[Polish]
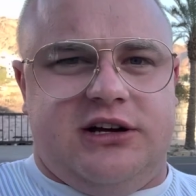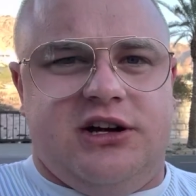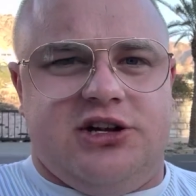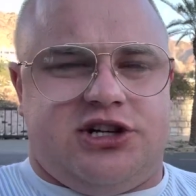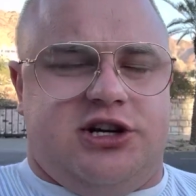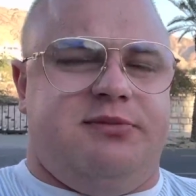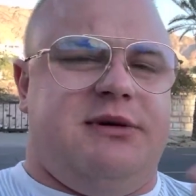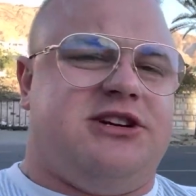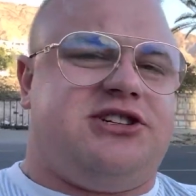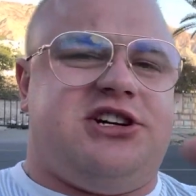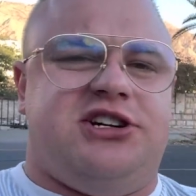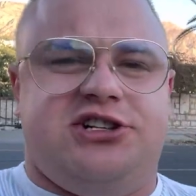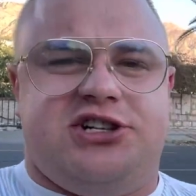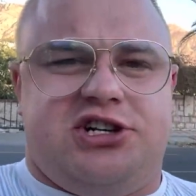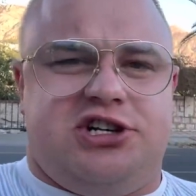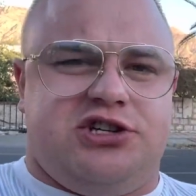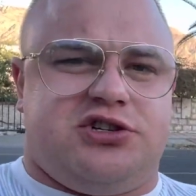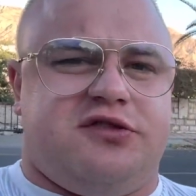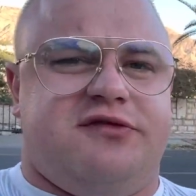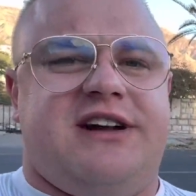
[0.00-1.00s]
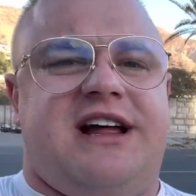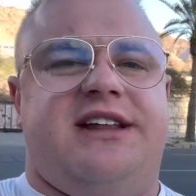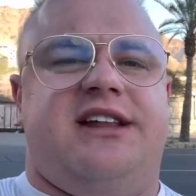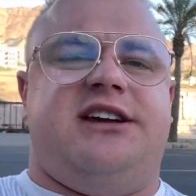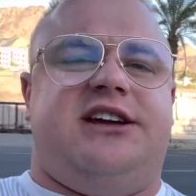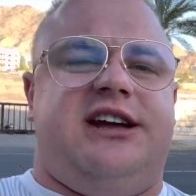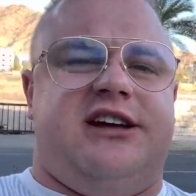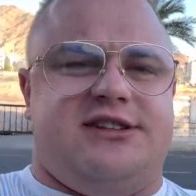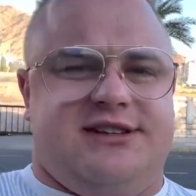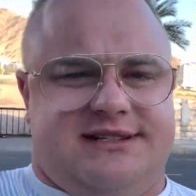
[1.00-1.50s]
Czyli masz tych 10
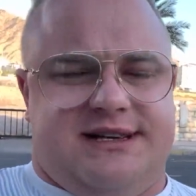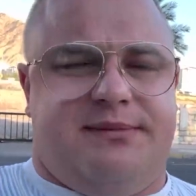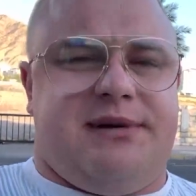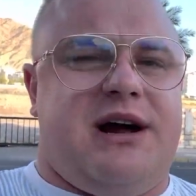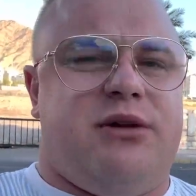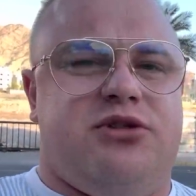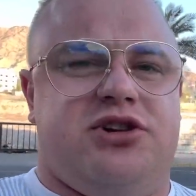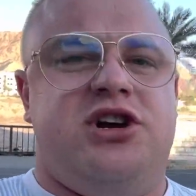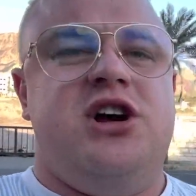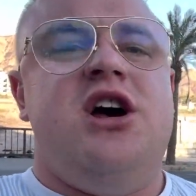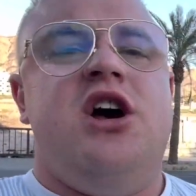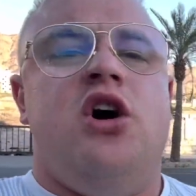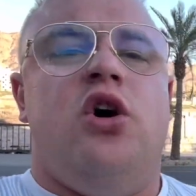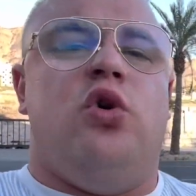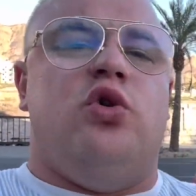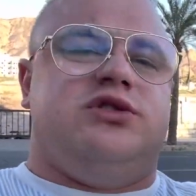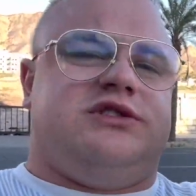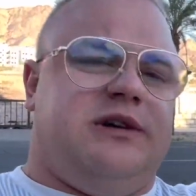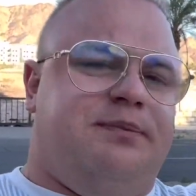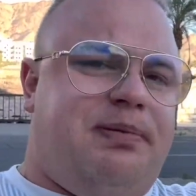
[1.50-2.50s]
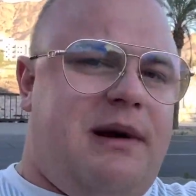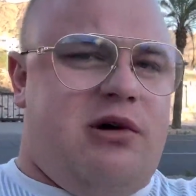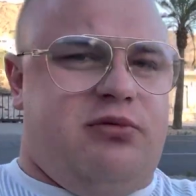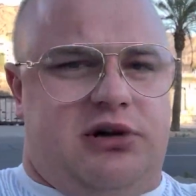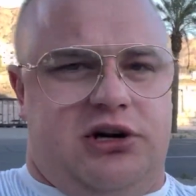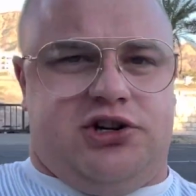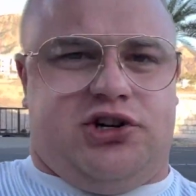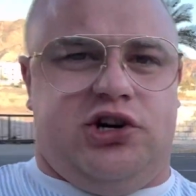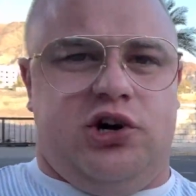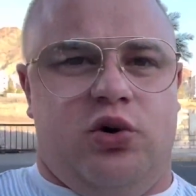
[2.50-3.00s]
szufladek, jedno zabrałeś,
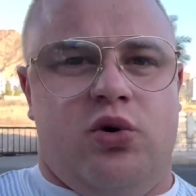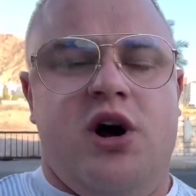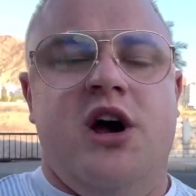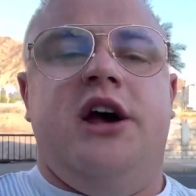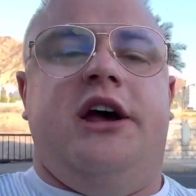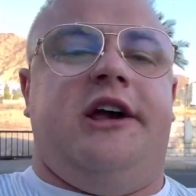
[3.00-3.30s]
uzupełniasz ją.